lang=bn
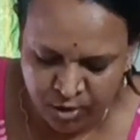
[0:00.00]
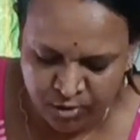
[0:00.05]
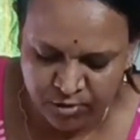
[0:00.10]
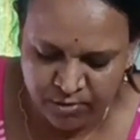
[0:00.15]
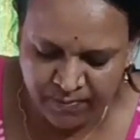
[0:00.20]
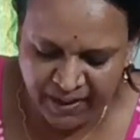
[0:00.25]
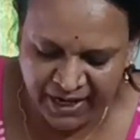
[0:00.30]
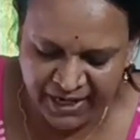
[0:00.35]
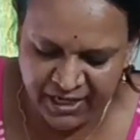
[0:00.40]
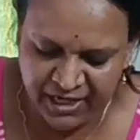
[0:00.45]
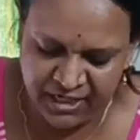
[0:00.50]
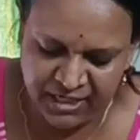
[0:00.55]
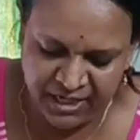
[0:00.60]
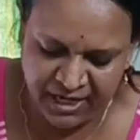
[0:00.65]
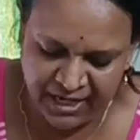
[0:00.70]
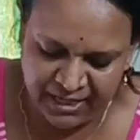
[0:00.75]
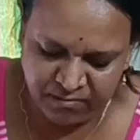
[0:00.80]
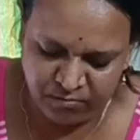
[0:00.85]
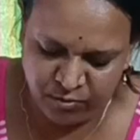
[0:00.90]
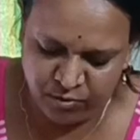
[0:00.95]
তো বাড়ি এসে
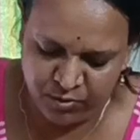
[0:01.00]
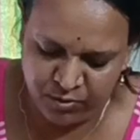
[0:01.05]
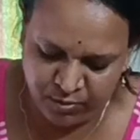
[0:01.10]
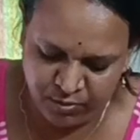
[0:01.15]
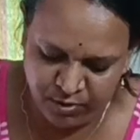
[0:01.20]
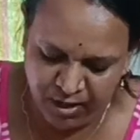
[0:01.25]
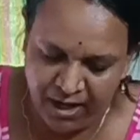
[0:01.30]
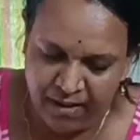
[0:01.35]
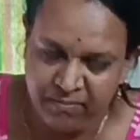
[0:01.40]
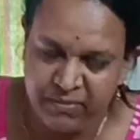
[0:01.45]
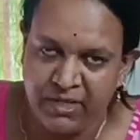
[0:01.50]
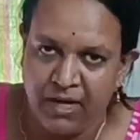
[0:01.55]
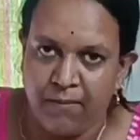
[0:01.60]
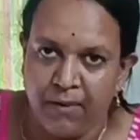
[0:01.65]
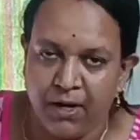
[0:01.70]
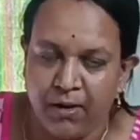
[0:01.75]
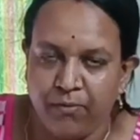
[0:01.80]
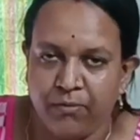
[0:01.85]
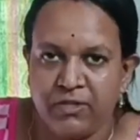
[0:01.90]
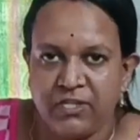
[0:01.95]
হাত মুখ ধুলাম জামা
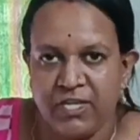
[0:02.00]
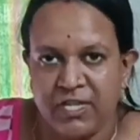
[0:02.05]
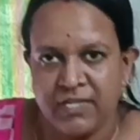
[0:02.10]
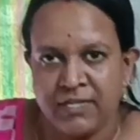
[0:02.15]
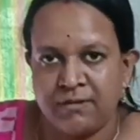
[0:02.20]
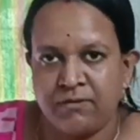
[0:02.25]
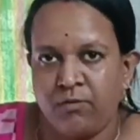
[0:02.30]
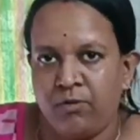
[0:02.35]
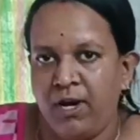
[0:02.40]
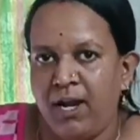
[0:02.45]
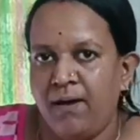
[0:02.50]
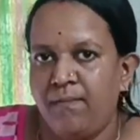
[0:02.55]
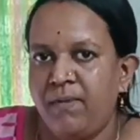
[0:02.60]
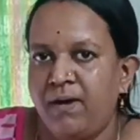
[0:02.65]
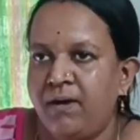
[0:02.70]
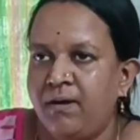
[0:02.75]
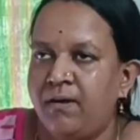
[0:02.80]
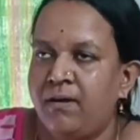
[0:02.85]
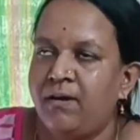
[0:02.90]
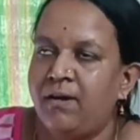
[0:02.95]
কাপড় চেঞ্জ করলাম
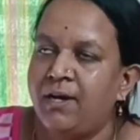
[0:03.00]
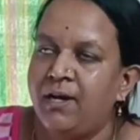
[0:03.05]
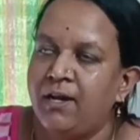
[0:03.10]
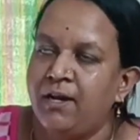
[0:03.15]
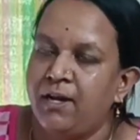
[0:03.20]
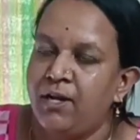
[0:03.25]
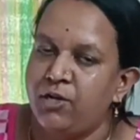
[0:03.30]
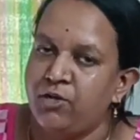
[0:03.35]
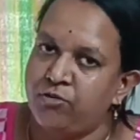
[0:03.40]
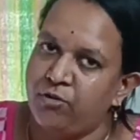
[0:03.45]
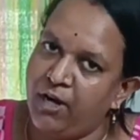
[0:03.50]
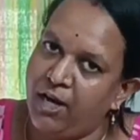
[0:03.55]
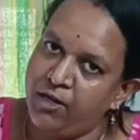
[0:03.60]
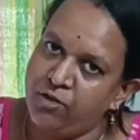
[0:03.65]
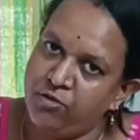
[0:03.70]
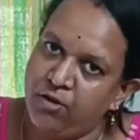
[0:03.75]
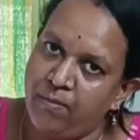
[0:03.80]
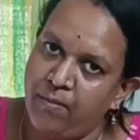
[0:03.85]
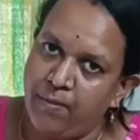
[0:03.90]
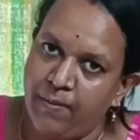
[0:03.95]
সোনা
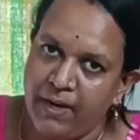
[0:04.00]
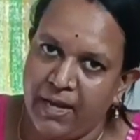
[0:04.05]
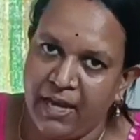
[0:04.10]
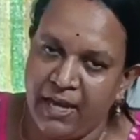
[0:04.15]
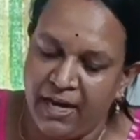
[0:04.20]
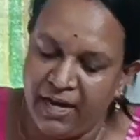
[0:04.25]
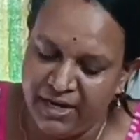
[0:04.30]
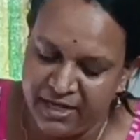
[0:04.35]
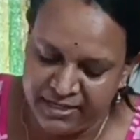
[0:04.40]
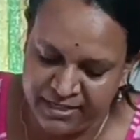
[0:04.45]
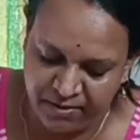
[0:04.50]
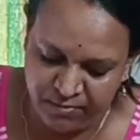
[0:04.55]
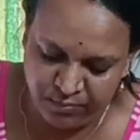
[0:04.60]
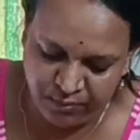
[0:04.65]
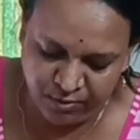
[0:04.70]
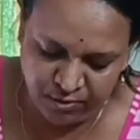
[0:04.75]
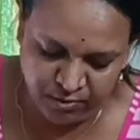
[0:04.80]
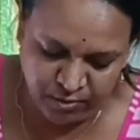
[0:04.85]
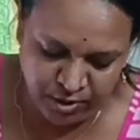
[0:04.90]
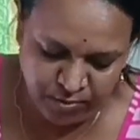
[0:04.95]
সোনা কাপড় খেয়ে নিয়েছে আমি
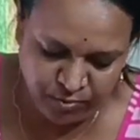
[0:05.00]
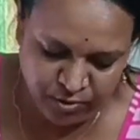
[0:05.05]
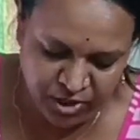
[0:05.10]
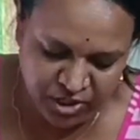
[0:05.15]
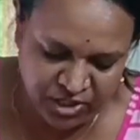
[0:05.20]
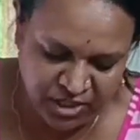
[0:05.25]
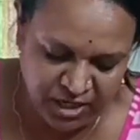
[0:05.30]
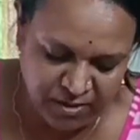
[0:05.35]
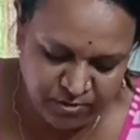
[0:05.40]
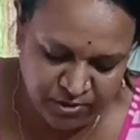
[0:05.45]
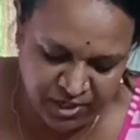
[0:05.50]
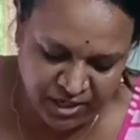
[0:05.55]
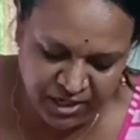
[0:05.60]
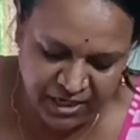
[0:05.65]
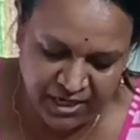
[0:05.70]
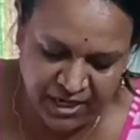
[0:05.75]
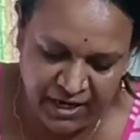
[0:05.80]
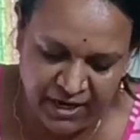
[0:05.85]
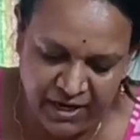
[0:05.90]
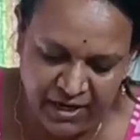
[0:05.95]
ফোন করে বলেছিলাম ওদেরকে
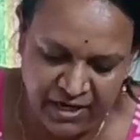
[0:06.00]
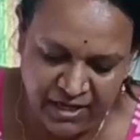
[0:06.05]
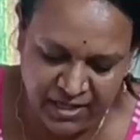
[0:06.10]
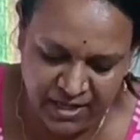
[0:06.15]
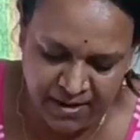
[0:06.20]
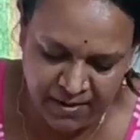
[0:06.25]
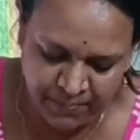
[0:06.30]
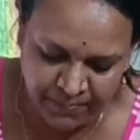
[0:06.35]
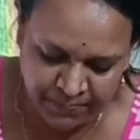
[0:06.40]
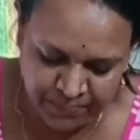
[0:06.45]
খেয়ে নিতে